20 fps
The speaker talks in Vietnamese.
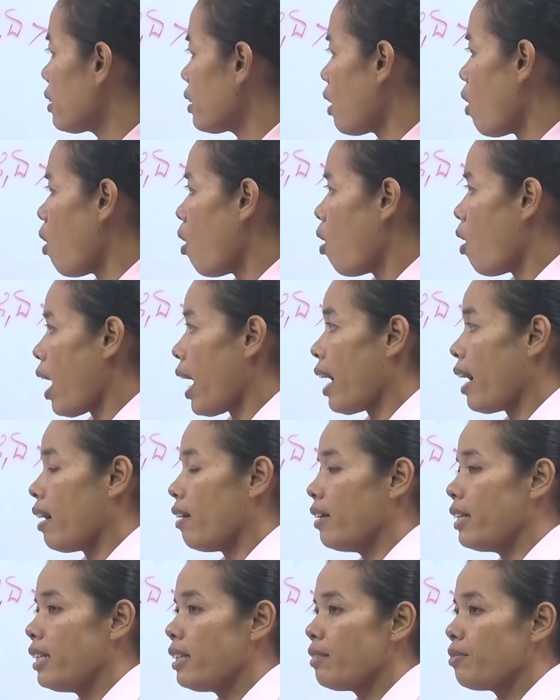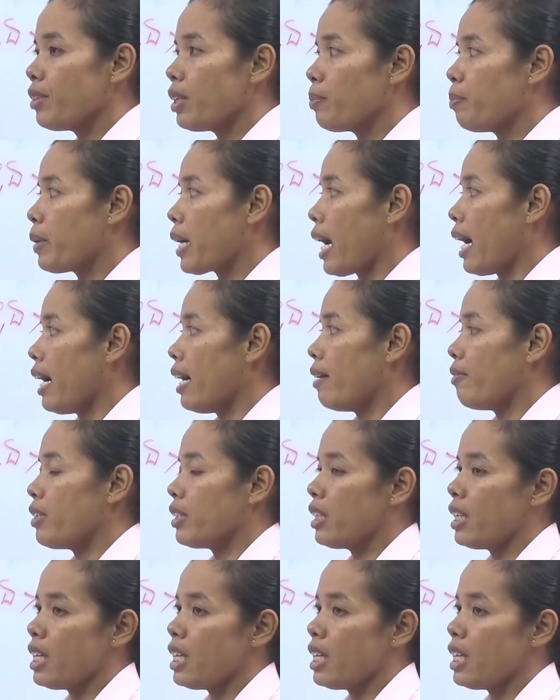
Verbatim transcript: to hái đang việt prao việt